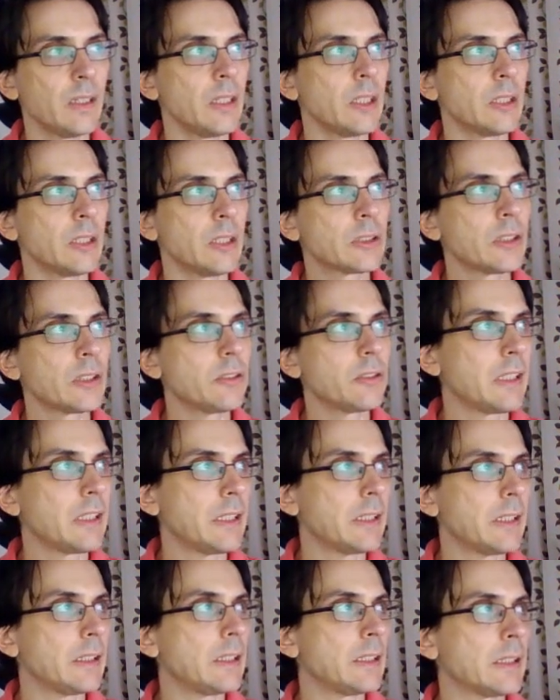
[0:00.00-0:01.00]
それ
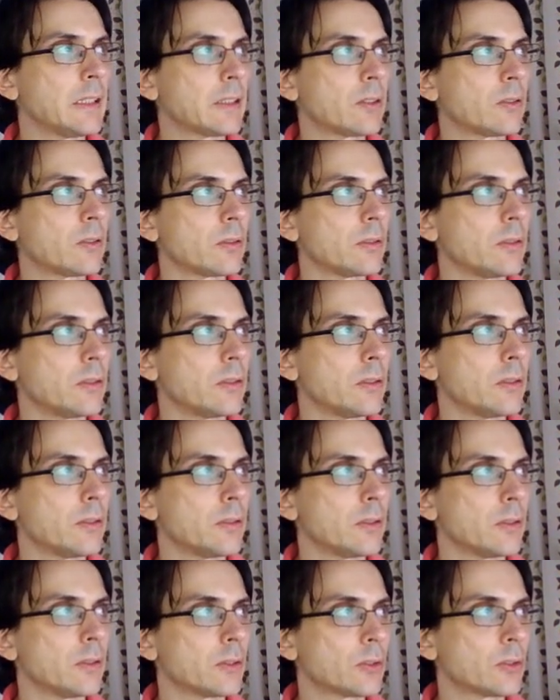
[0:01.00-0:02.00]
は、あ
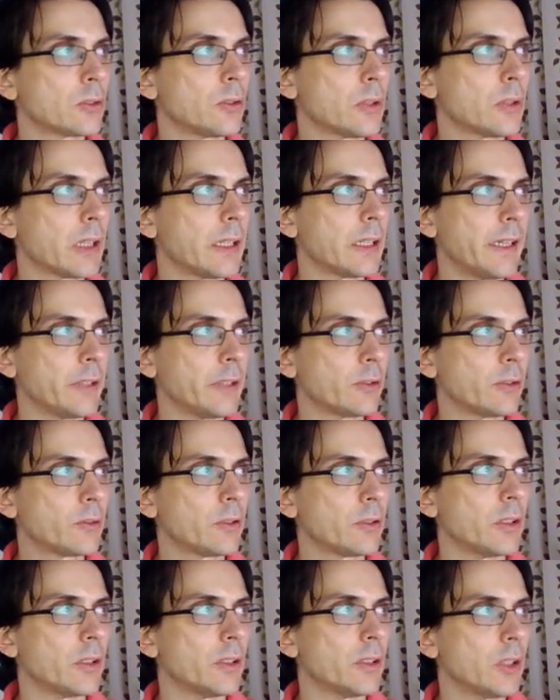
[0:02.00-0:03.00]
とそう考える
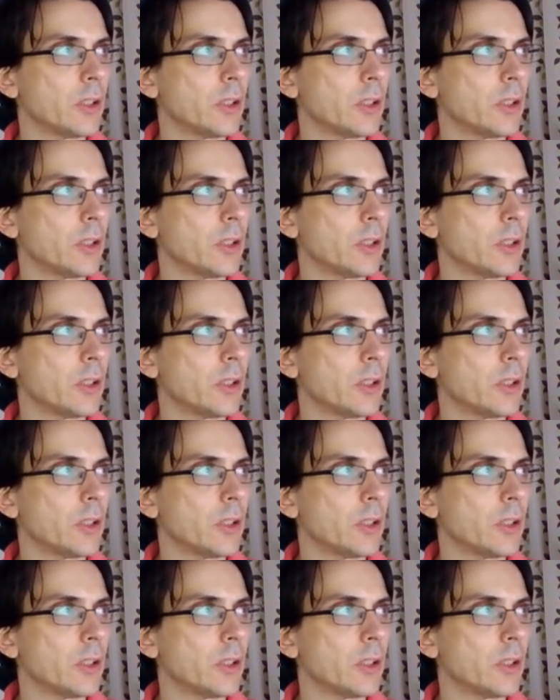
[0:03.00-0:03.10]
と、